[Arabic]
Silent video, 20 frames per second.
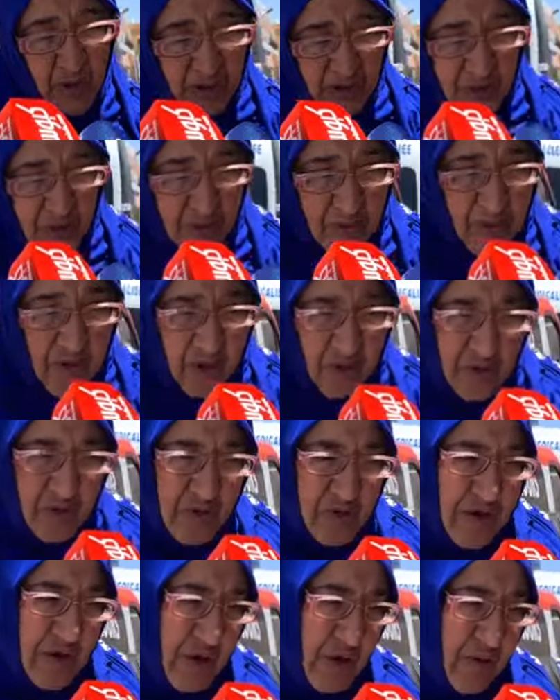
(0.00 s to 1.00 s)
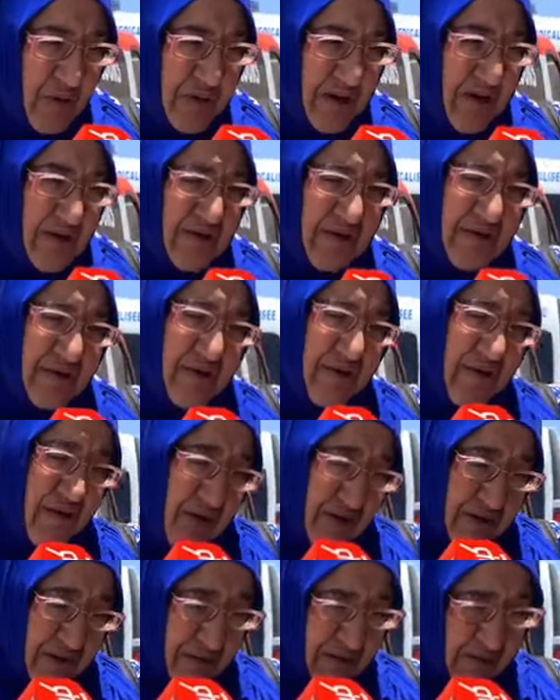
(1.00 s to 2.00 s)
عليكم اخوتي خواتاتي
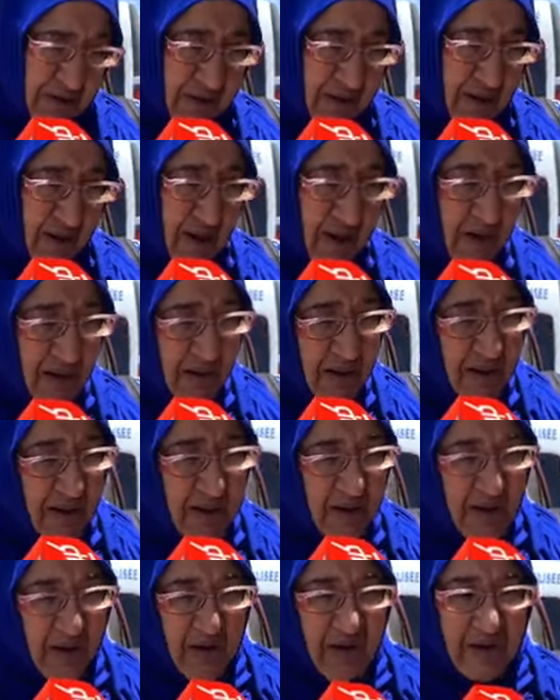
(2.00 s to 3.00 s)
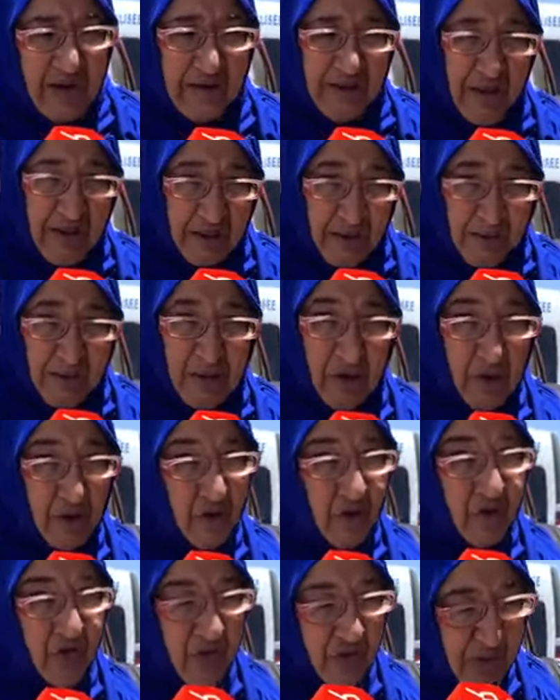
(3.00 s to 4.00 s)
تنتمنى تنتمنى
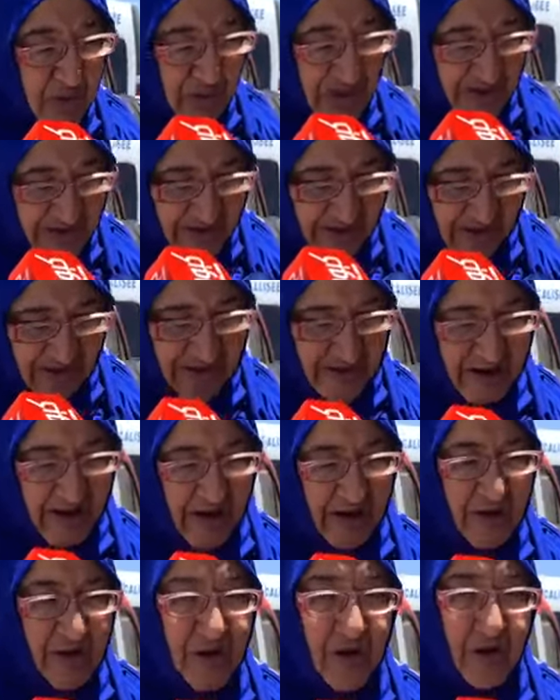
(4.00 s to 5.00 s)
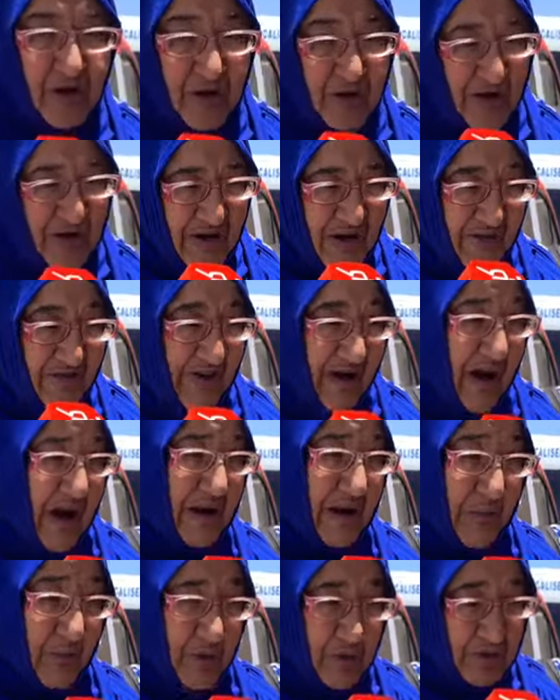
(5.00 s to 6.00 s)
توقفوا مع الساعه لوك هي في
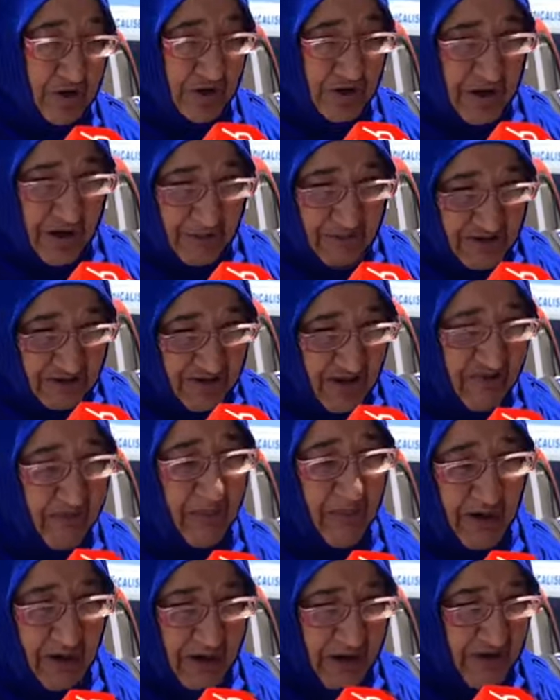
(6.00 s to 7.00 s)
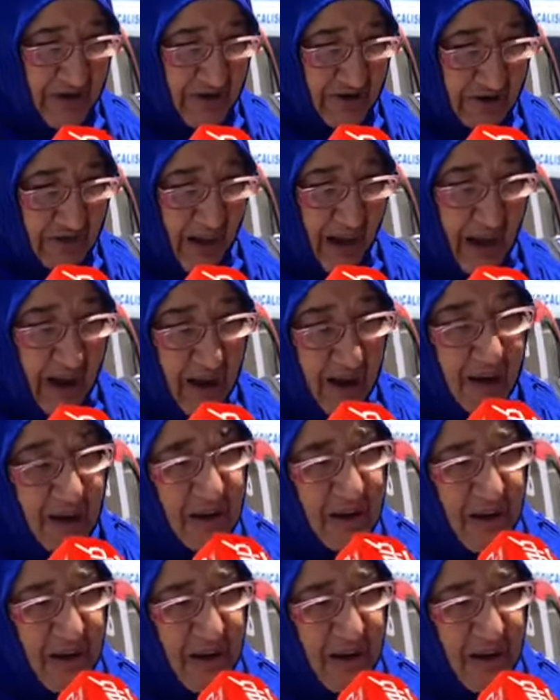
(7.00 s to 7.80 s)
حاله مزريه بزاف مريضه